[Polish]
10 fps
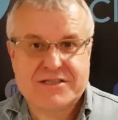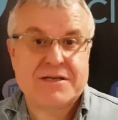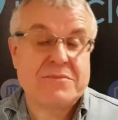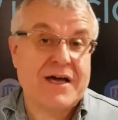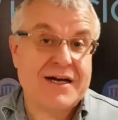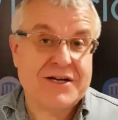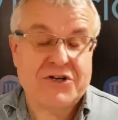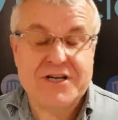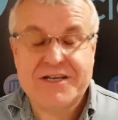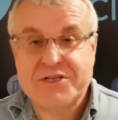Jestem na
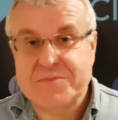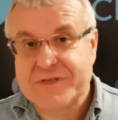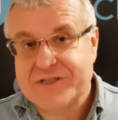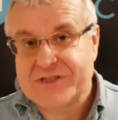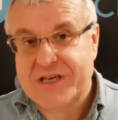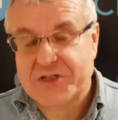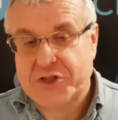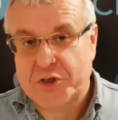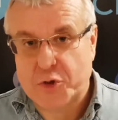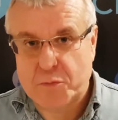kolejnym
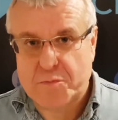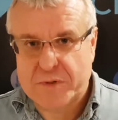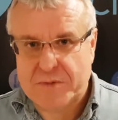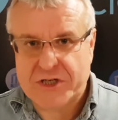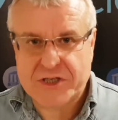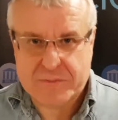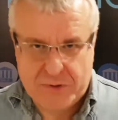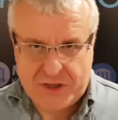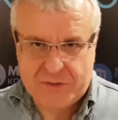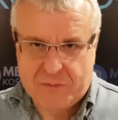zjeździe grup biblijnym
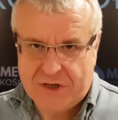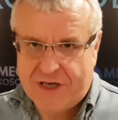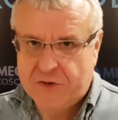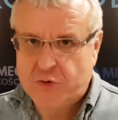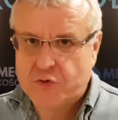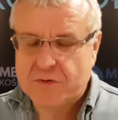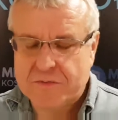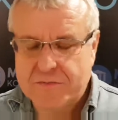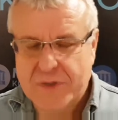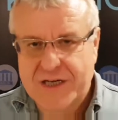projektu
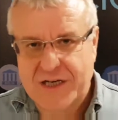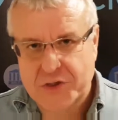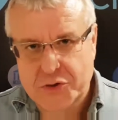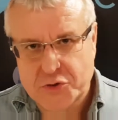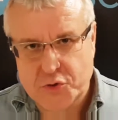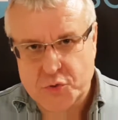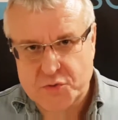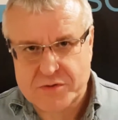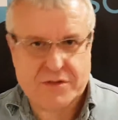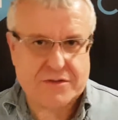Mega
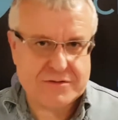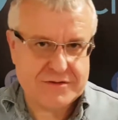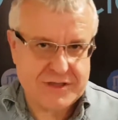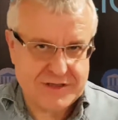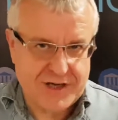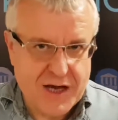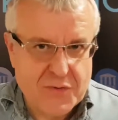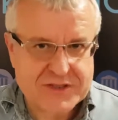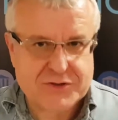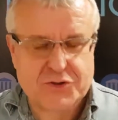Kościół, stąd ten
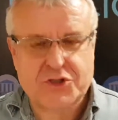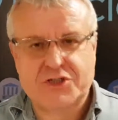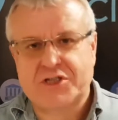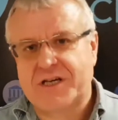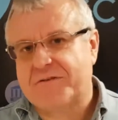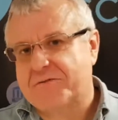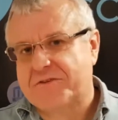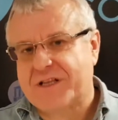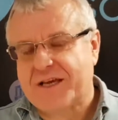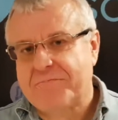hałas troszeczkę
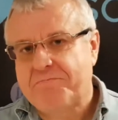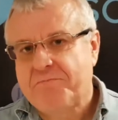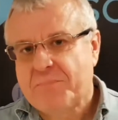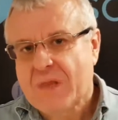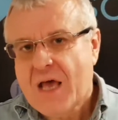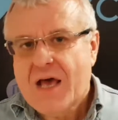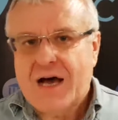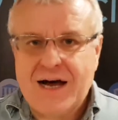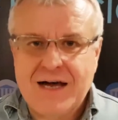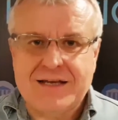w tle,
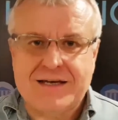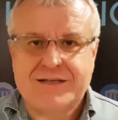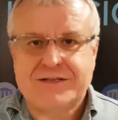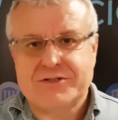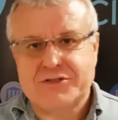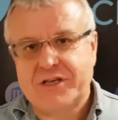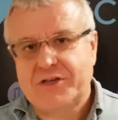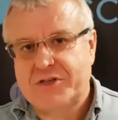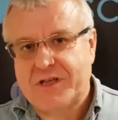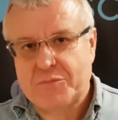ale
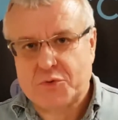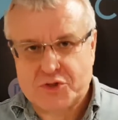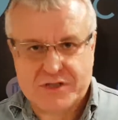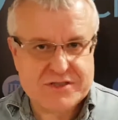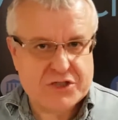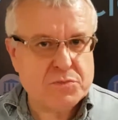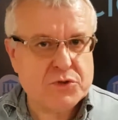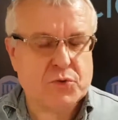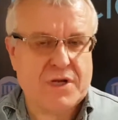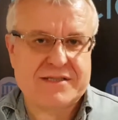dzięki temu, że
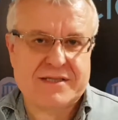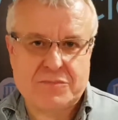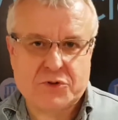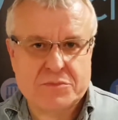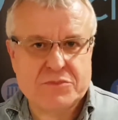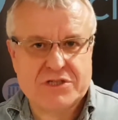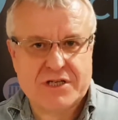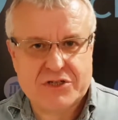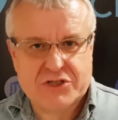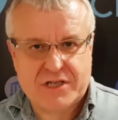jesteśmy tu razem, możemy
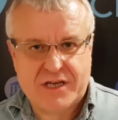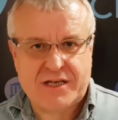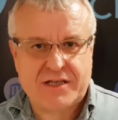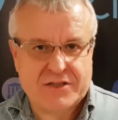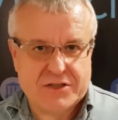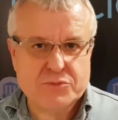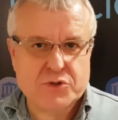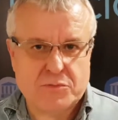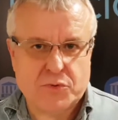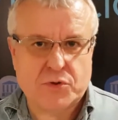dzielić się tym,
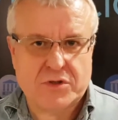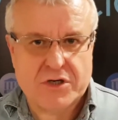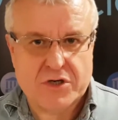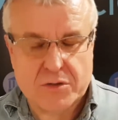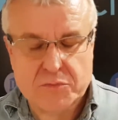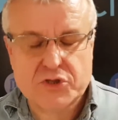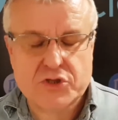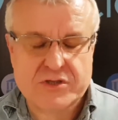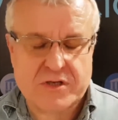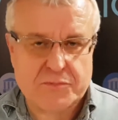co Bóg robi
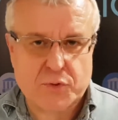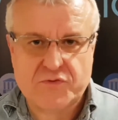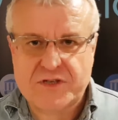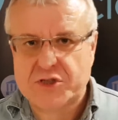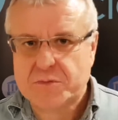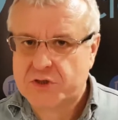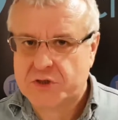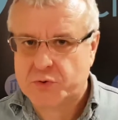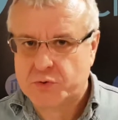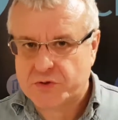czy zrobił w naszym
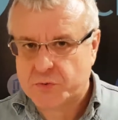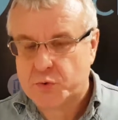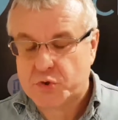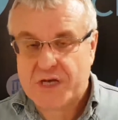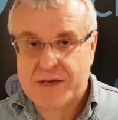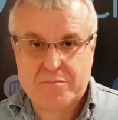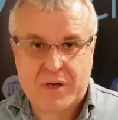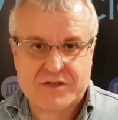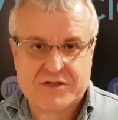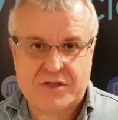życiu. I usłyszałem
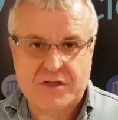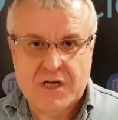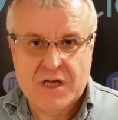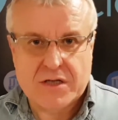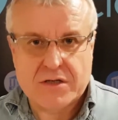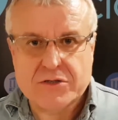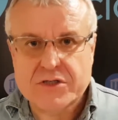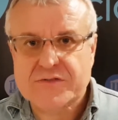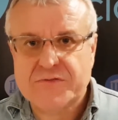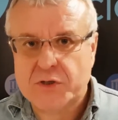bardzo no,
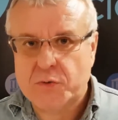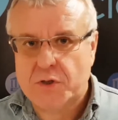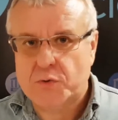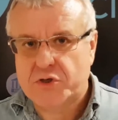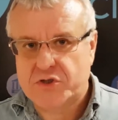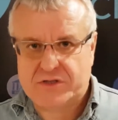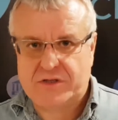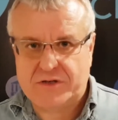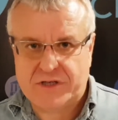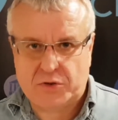niezwykłą
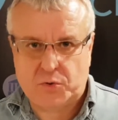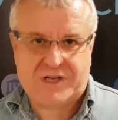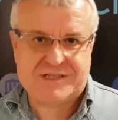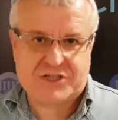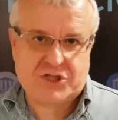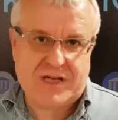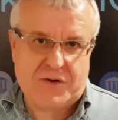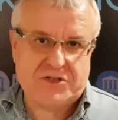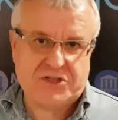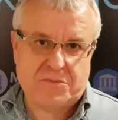historię, która
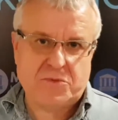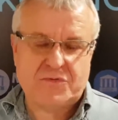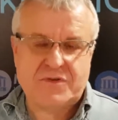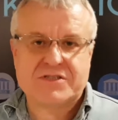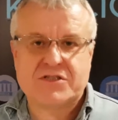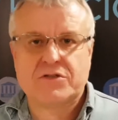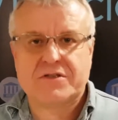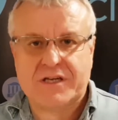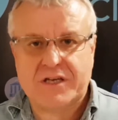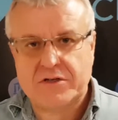zaczynała się mniej więcej
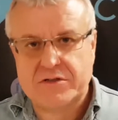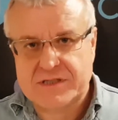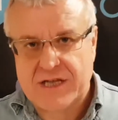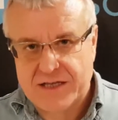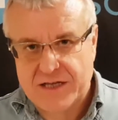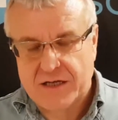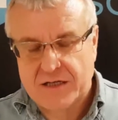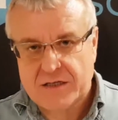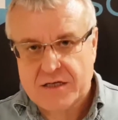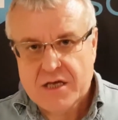od takiego zdania.
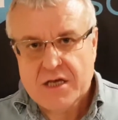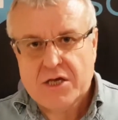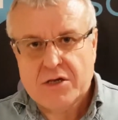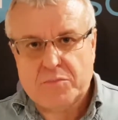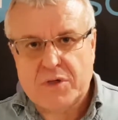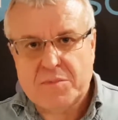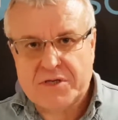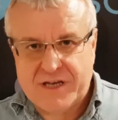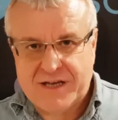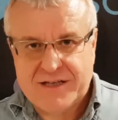
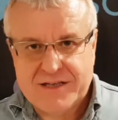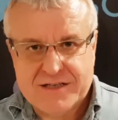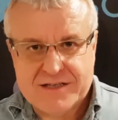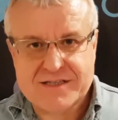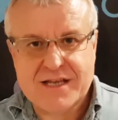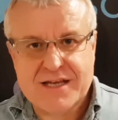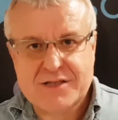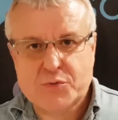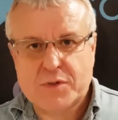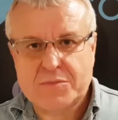Biblię
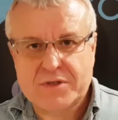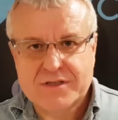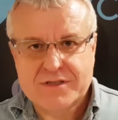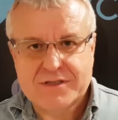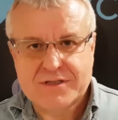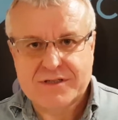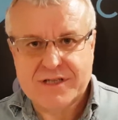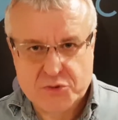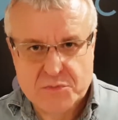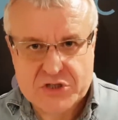znalazłem
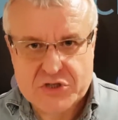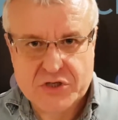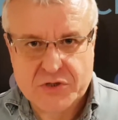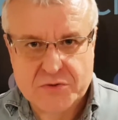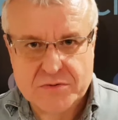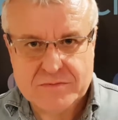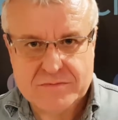na śmietniku.